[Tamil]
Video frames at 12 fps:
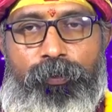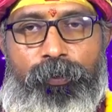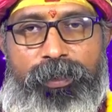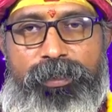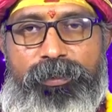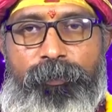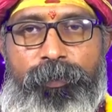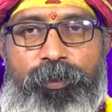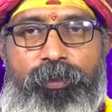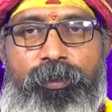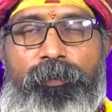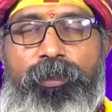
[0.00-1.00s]
உங்கள் ராசிக்கு
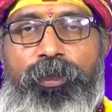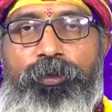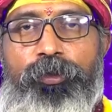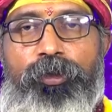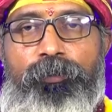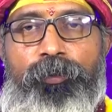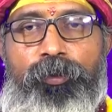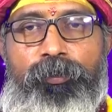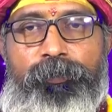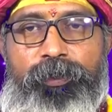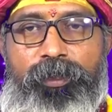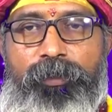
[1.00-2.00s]
பதினொன்றாம் இடத்துல சுக்கர
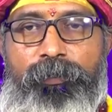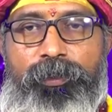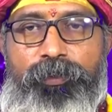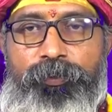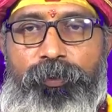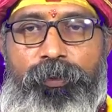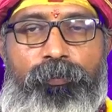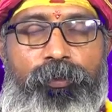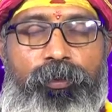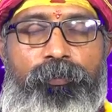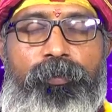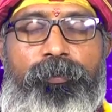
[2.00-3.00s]
பகவானும் பன்னெண்டாம் இடத்துல சூரியனும்
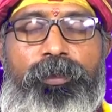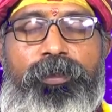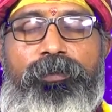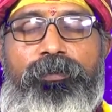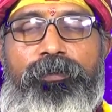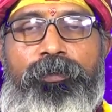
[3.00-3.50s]
புதனும் இருப்பாங்க